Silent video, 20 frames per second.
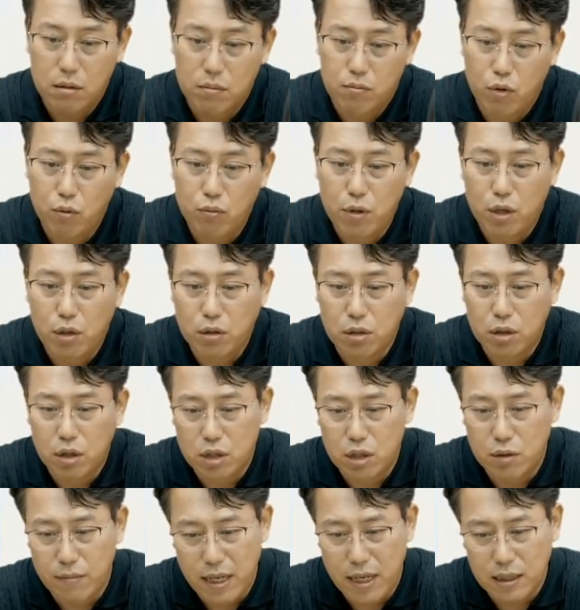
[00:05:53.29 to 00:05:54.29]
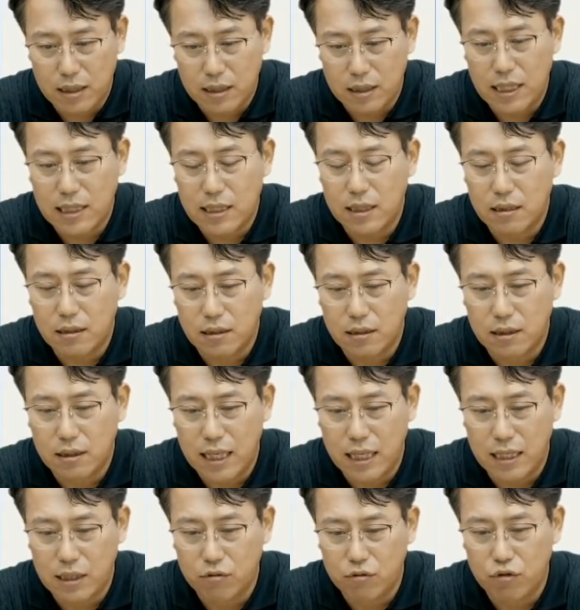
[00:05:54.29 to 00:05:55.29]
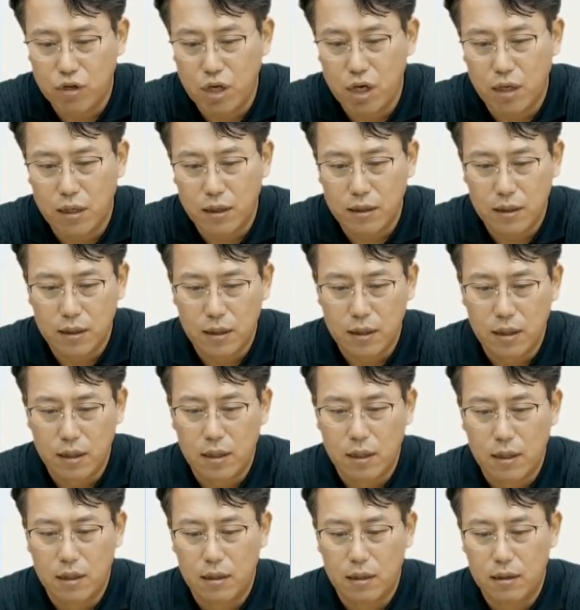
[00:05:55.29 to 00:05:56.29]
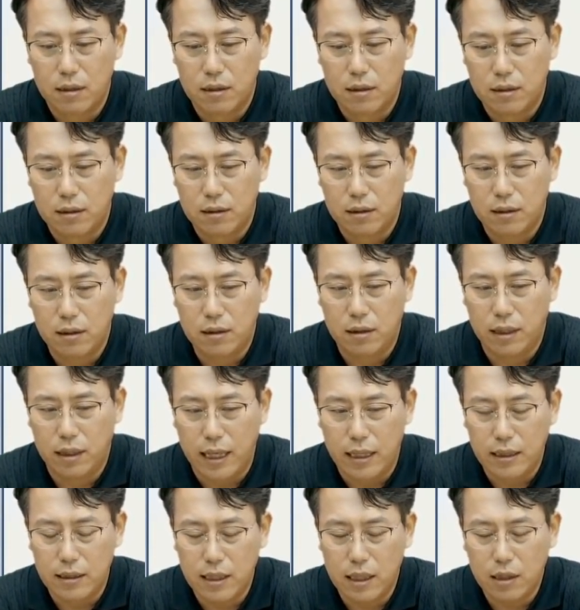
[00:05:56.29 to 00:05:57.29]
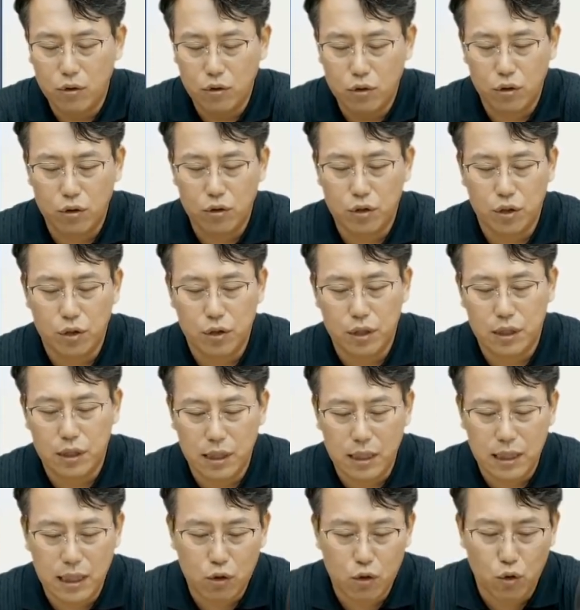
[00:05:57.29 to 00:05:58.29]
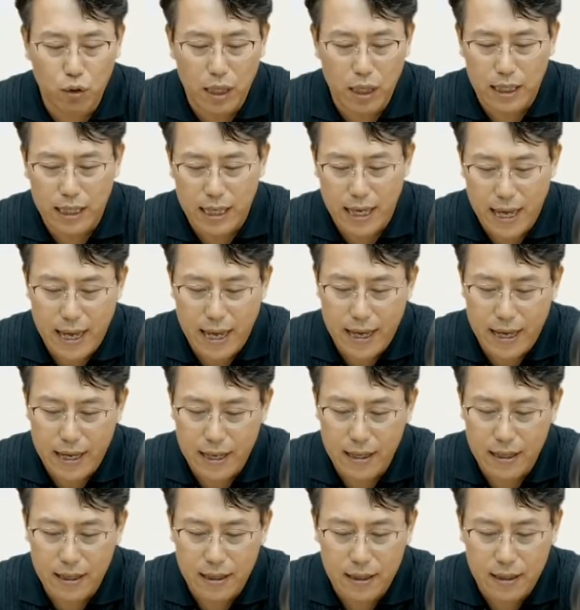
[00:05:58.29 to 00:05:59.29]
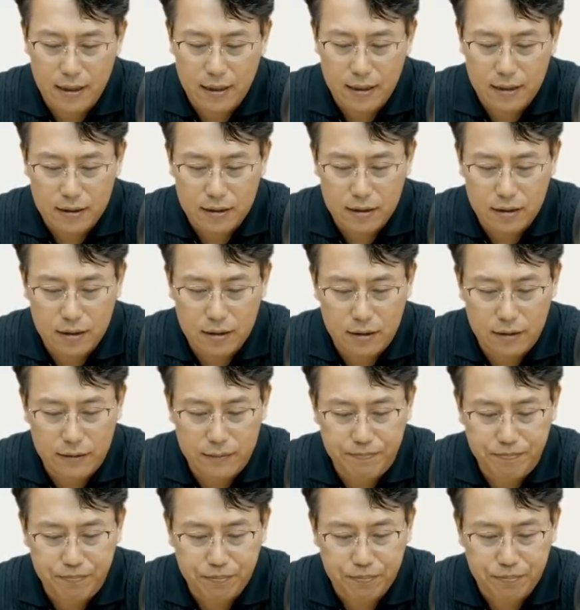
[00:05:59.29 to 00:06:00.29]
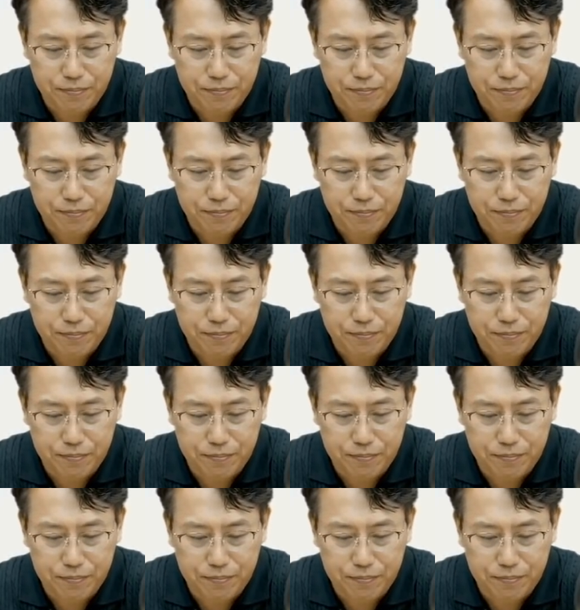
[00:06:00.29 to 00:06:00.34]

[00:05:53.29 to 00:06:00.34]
보면은 그렇지만 사실은 그런 게 아니고요. LG에너지솔루션이 시가총액에 지금